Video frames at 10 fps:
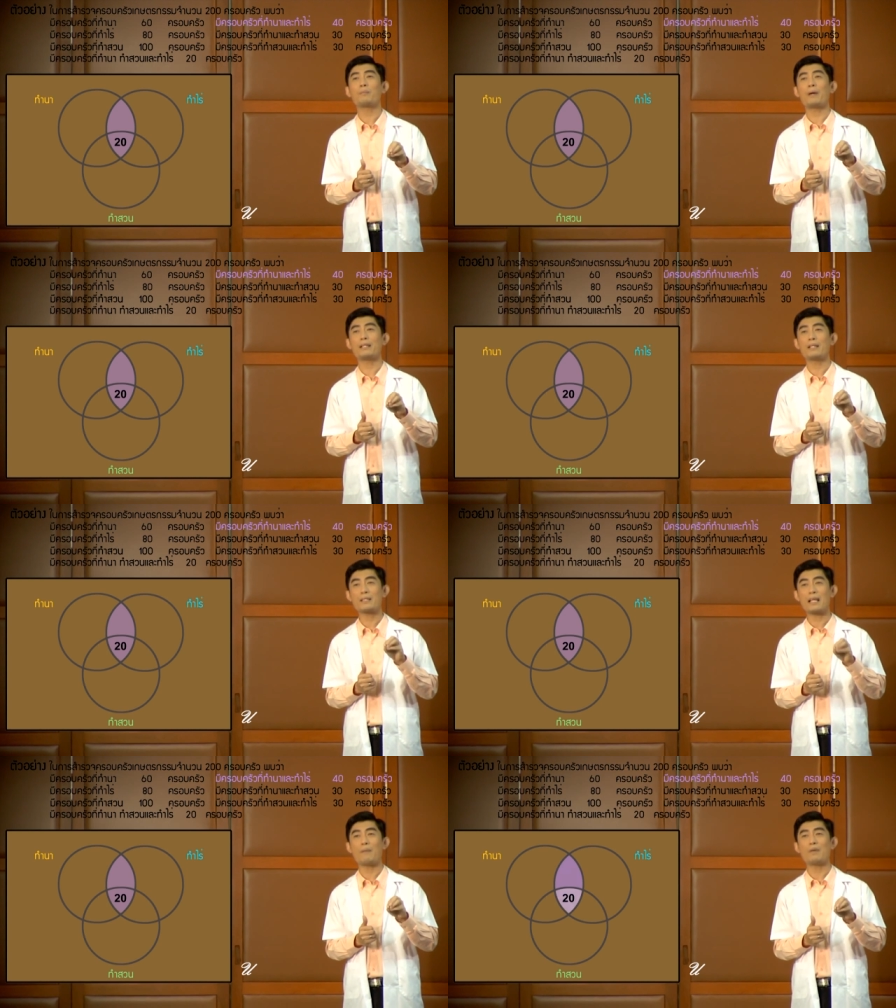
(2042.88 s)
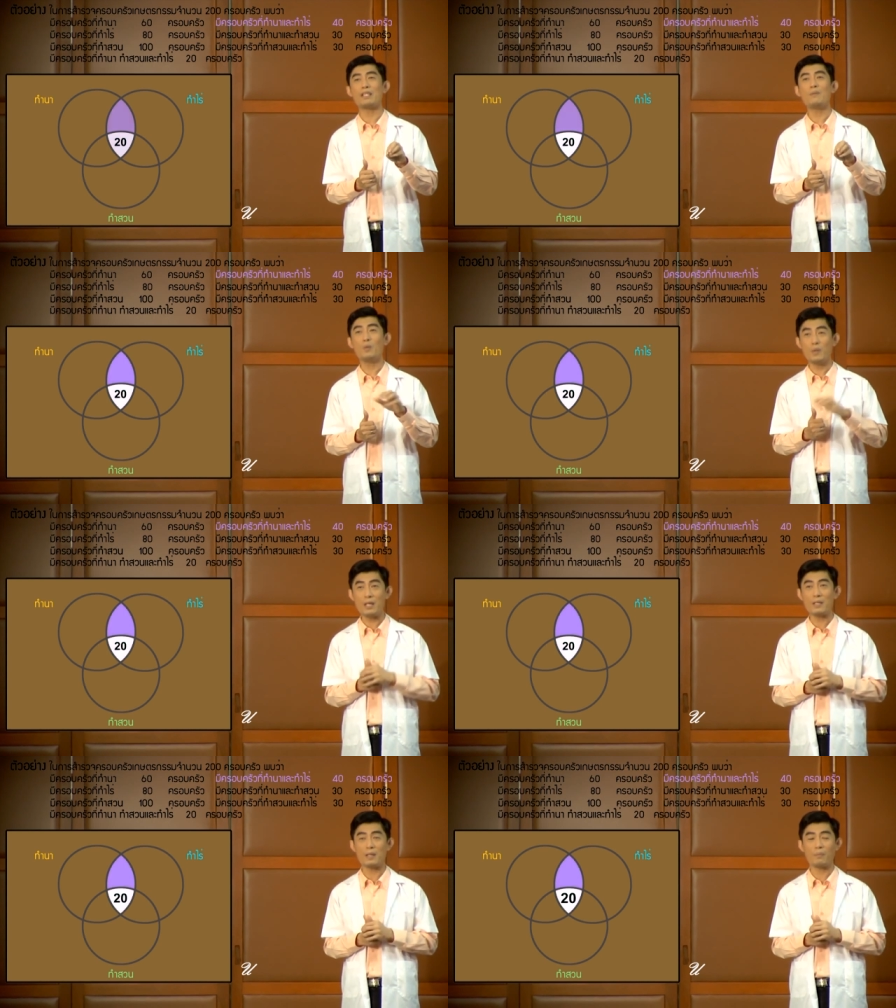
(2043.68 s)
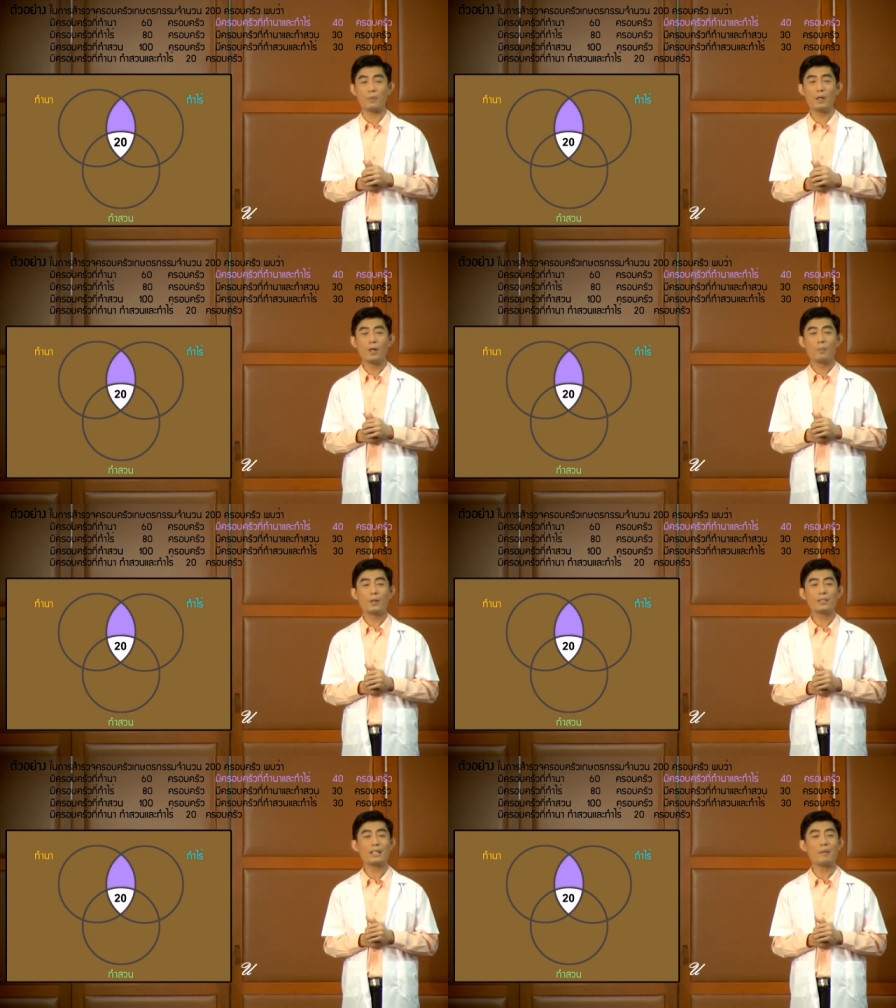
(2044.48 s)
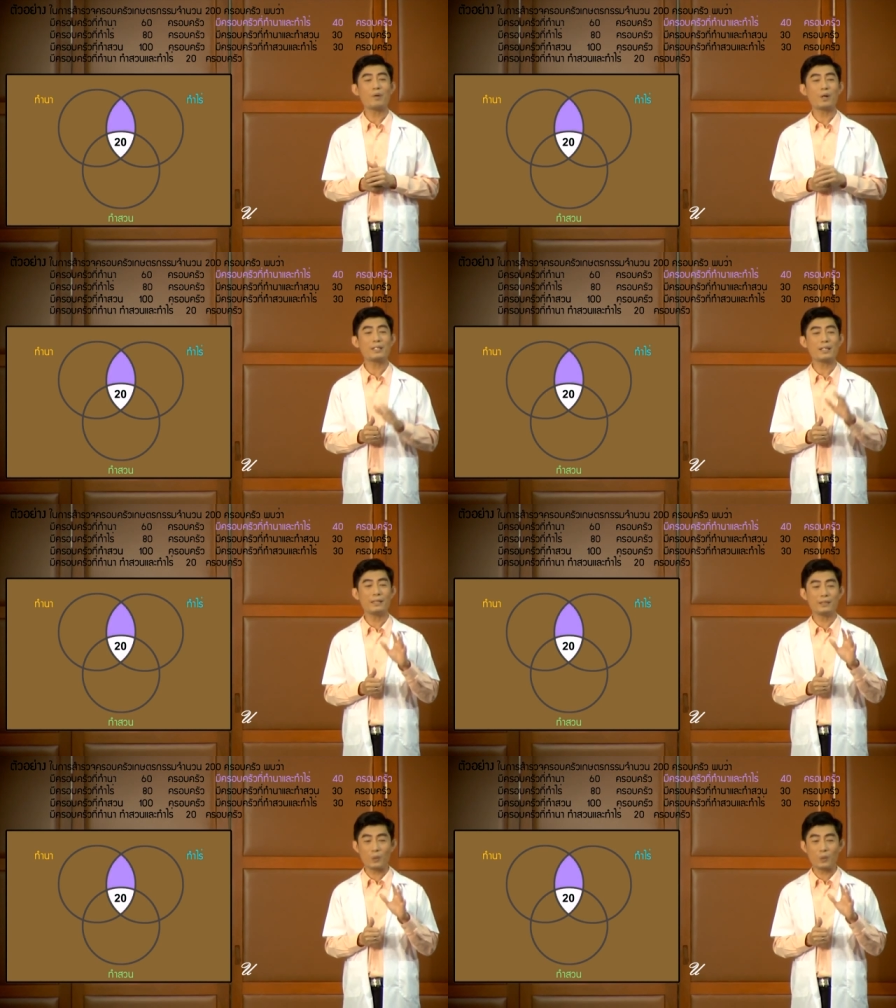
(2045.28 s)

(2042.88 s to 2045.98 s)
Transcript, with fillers: บกันไปทั้ง3อาชีพอยู่20 เพราะฉะนั้นมันก็จะ